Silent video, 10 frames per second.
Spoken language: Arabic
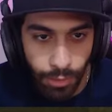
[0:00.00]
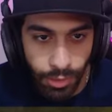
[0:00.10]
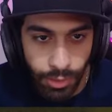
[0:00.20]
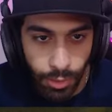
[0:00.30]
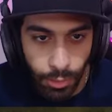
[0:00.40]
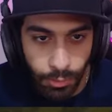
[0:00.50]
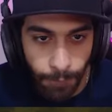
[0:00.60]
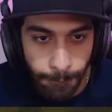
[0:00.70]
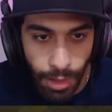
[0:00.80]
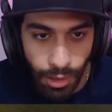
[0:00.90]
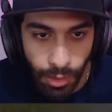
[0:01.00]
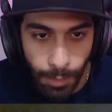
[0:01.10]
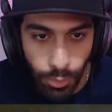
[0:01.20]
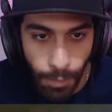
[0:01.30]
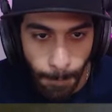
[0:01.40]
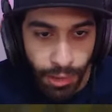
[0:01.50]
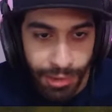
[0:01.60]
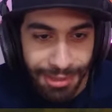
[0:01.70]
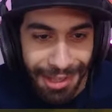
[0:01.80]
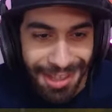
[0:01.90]
واحد هناك اهو انا هخبطه
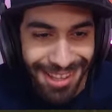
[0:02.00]
ايه ده